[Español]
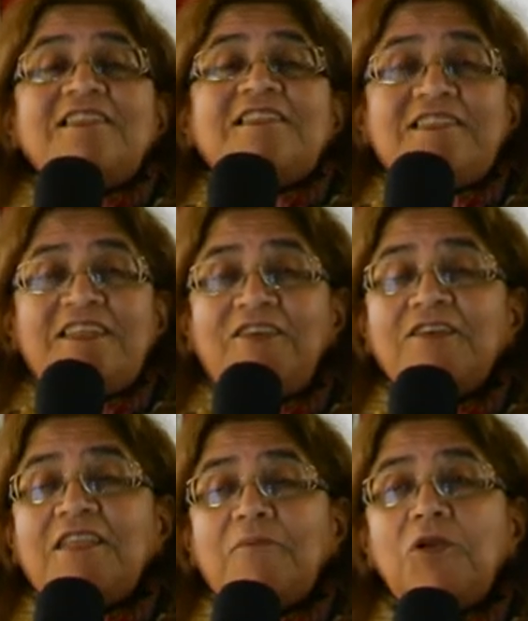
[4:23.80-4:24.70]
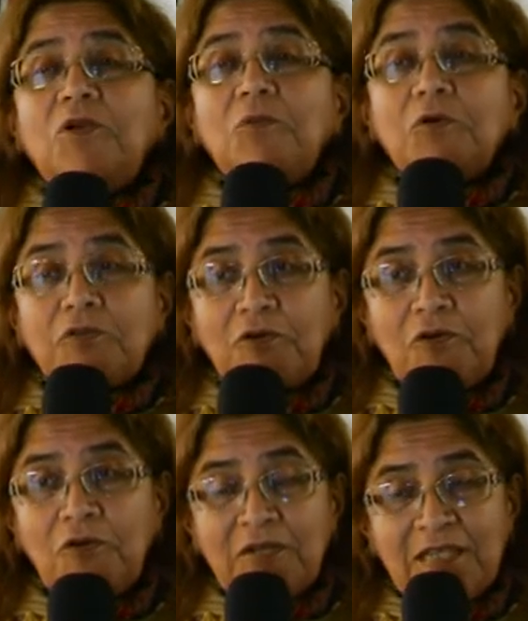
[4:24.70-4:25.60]
sino que también nos mostró
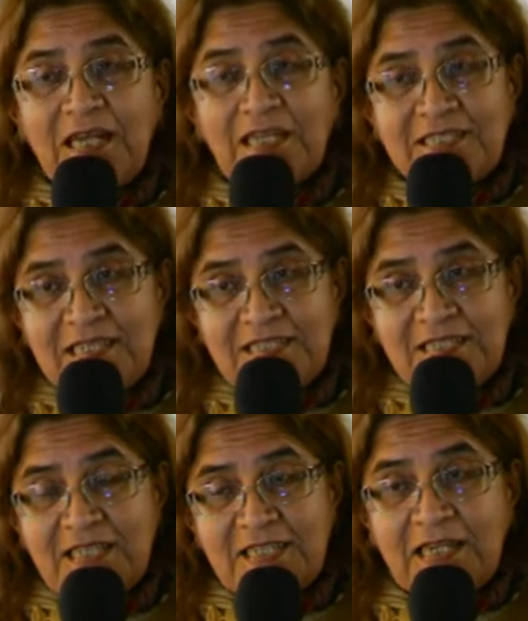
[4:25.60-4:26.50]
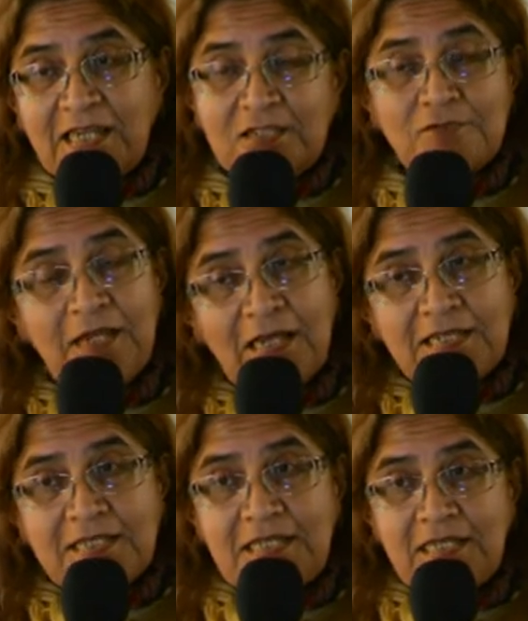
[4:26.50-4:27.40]
lo que es la esencia de allá, que son las
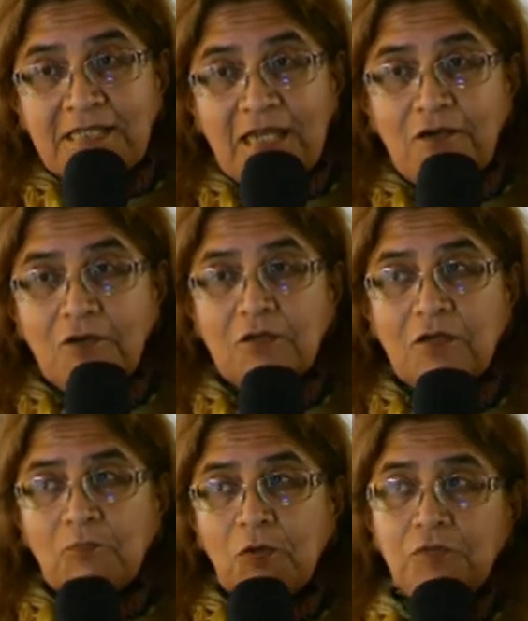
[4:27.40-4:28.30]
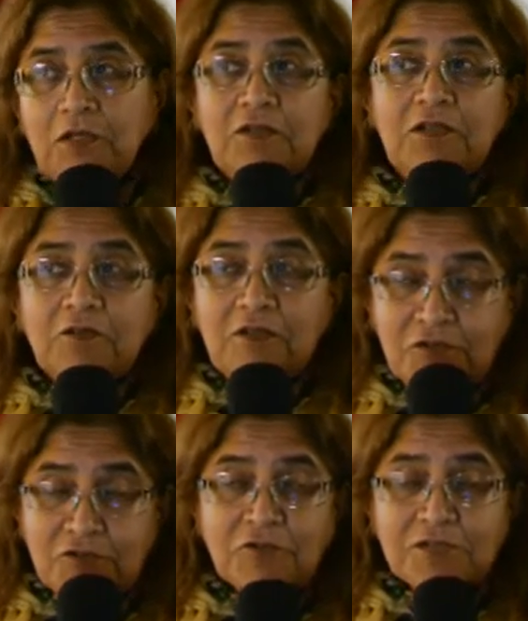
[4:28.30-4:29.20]
casitas, los montes donde
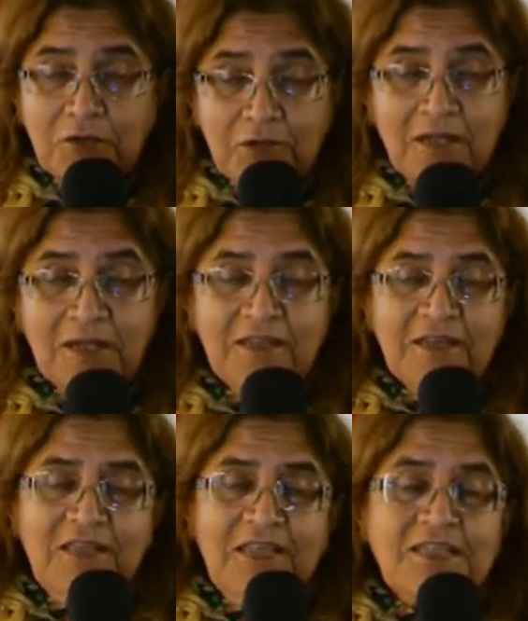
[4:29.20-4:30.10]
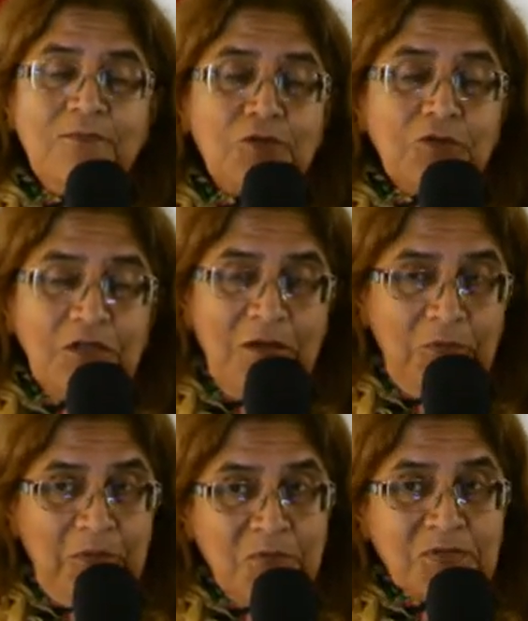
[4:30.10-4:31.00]
nosotros ahora desde hace mucho
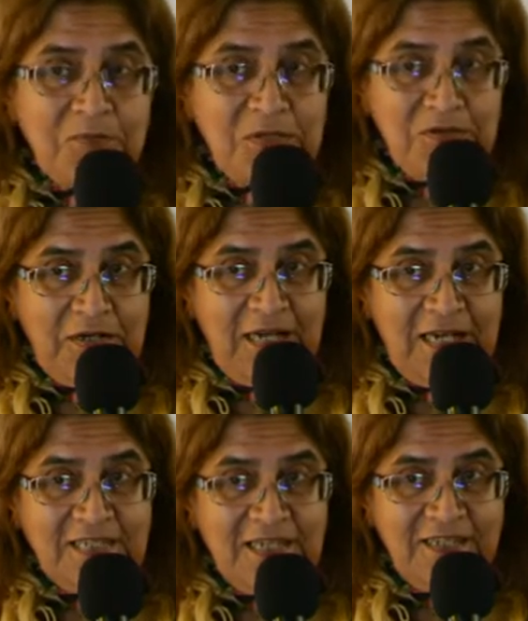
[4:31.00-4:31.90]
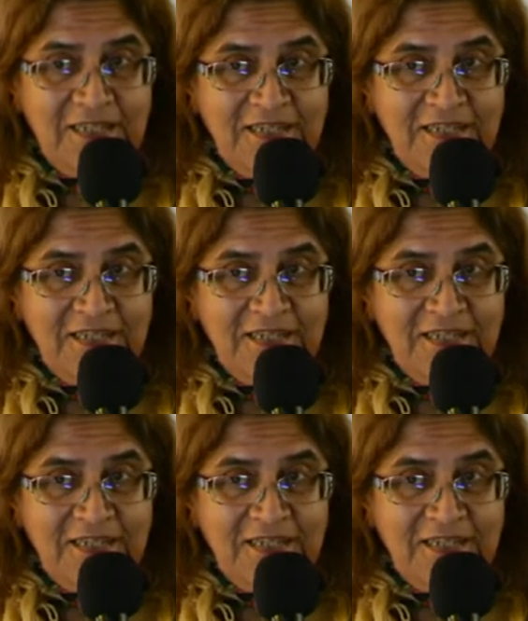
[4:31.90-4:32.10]
tiempo vamos a misionar allá.